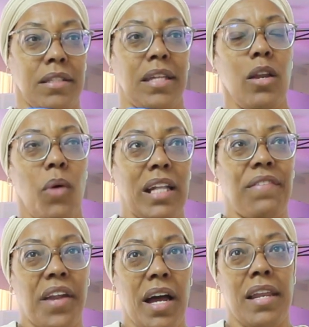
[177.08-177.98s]
تدخل واحد
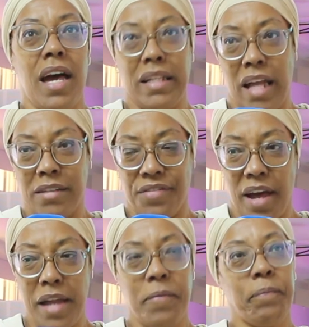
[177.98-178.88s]
الفرحه على هاد
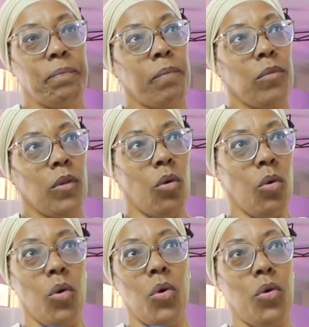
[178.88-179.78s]
الاطفال
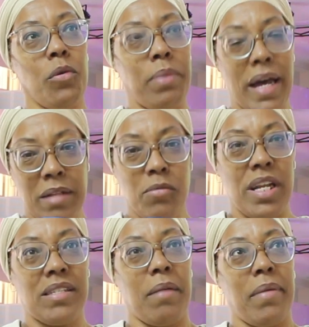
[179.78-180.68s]
وبهذه
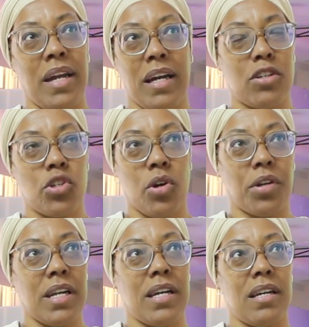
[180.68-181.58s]
المناسبه انا
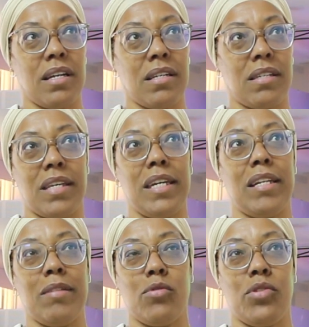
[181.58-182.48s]
كنشكر آه،
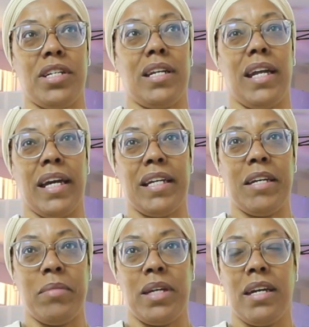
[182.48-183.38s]
السيد المدير
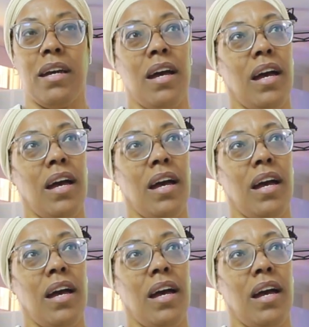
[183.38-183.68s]
الاقليمي